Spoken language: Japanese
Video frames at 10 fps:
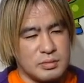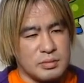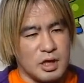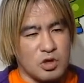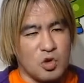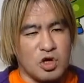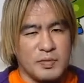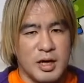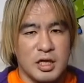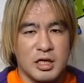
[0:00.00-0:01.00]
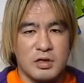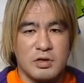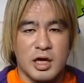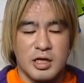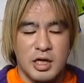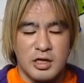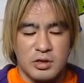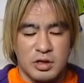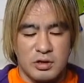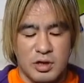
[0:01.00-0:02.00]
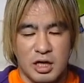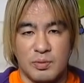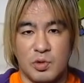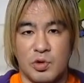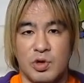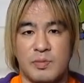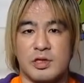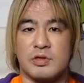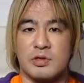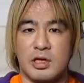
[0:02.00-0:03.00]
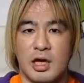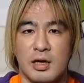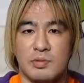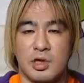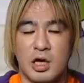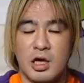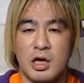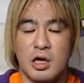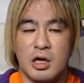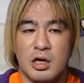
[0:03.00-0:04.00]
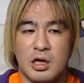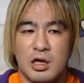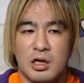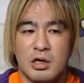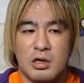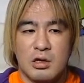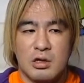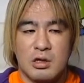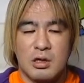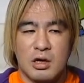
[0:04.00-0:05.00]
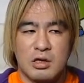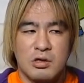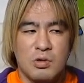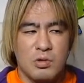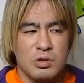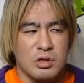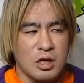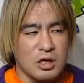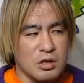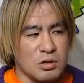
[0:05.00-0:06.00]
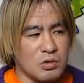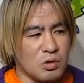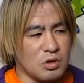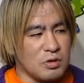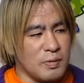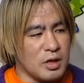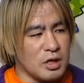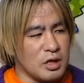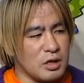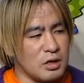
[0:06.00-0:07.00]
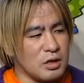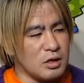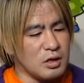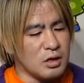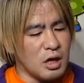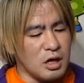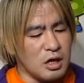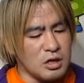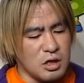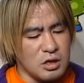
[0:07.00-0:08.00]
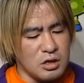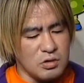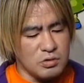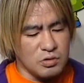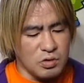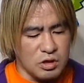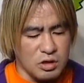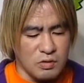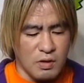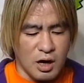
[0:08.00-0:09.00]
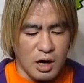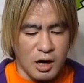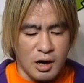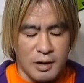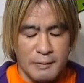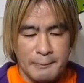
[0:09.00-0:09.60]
だ職場にいるか家にいるかにもよりますよね、だいぶね。で基本的に職場に会社にいる時は